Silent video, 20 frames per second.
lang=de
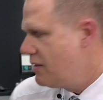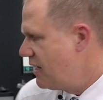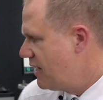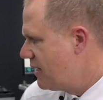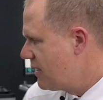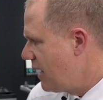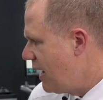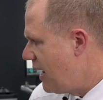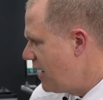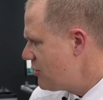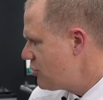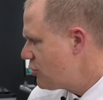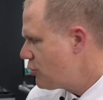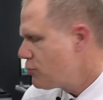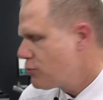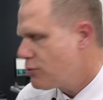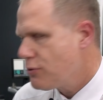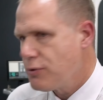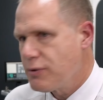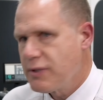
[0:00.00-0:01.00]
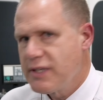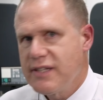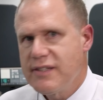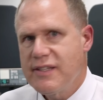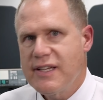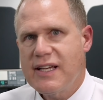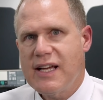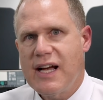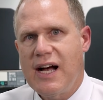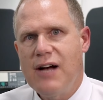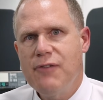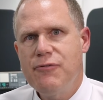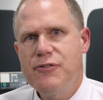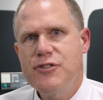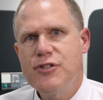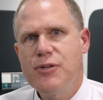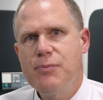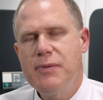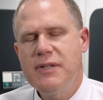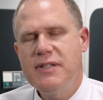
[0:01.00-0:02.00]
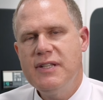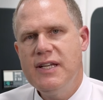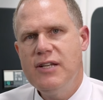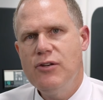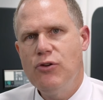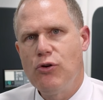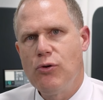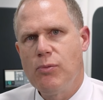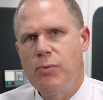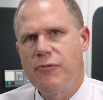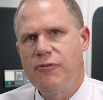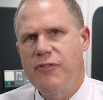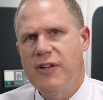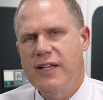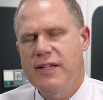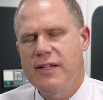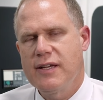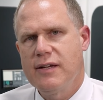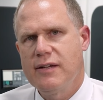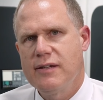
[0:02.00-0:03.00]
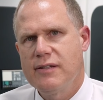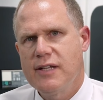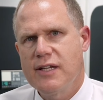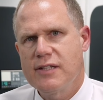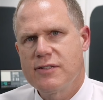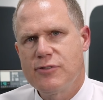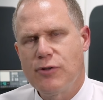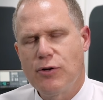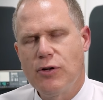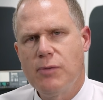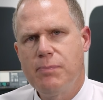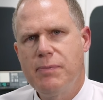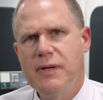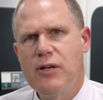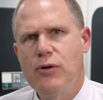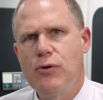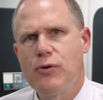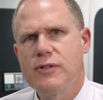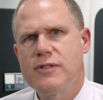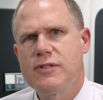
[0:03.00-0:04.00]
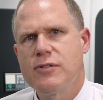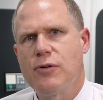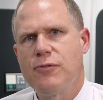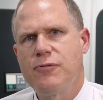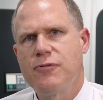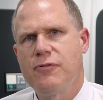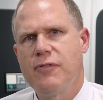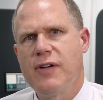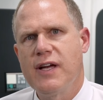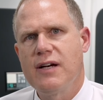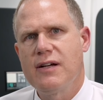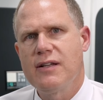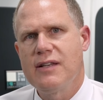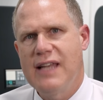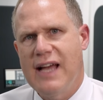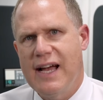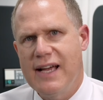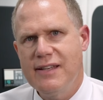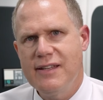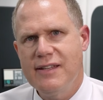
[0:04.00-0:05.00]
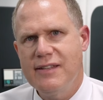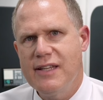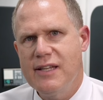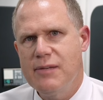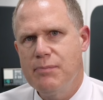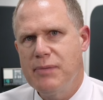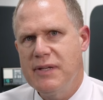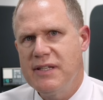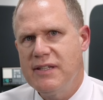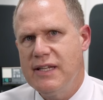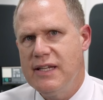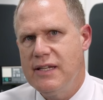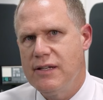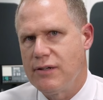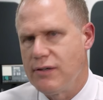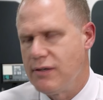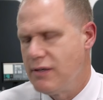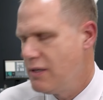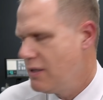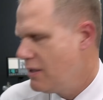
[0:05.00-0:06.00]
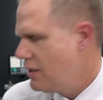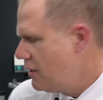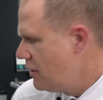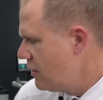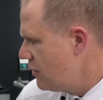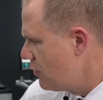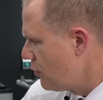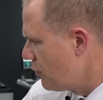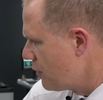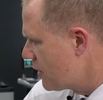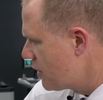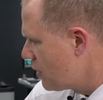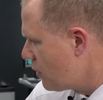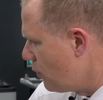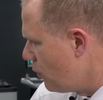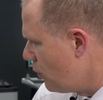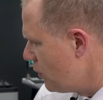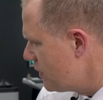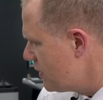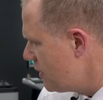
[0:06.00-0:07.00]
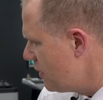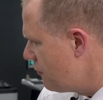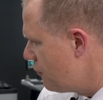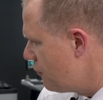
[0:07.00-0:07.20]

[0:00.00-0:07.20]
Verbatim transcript: Die klar strukturierte grafische Bedienoberfläche der Zoller Pilot Software leitet den Bediener durch große